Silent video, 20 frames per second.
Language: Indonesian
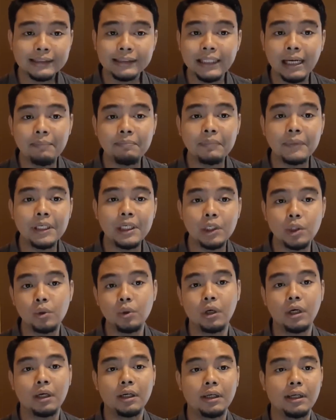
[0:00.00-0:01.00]
jam
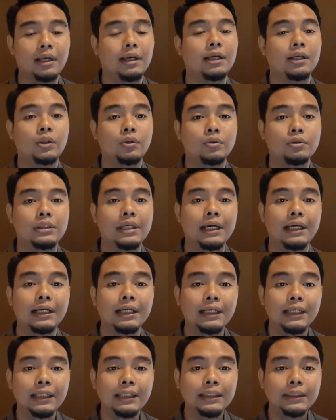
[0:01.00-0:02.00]
tidur ya itu yang
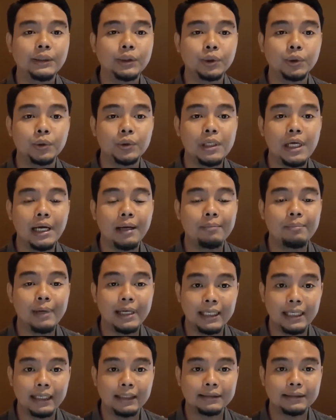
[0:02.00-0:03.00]
juga
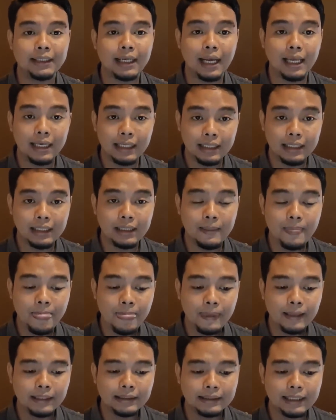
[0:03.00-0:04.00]
banyak sekali
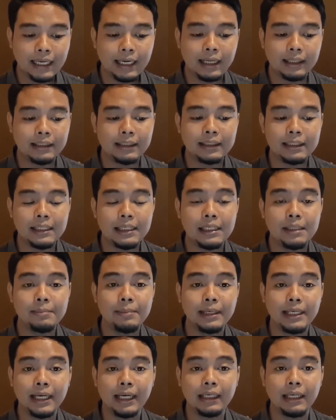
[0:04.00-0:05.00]
sekarang terjadi
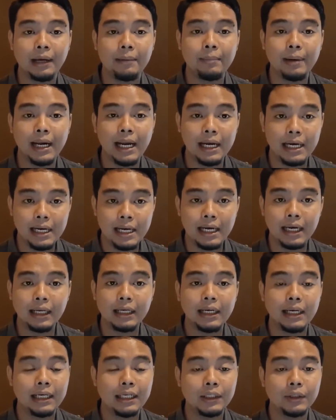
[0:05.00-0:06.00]
banyak yang
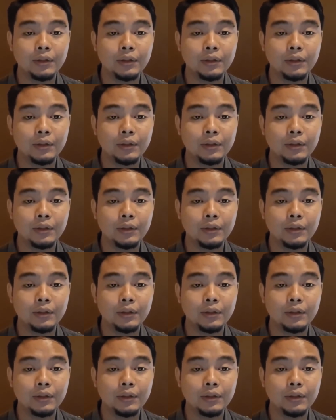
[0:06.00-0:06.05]
begadang dan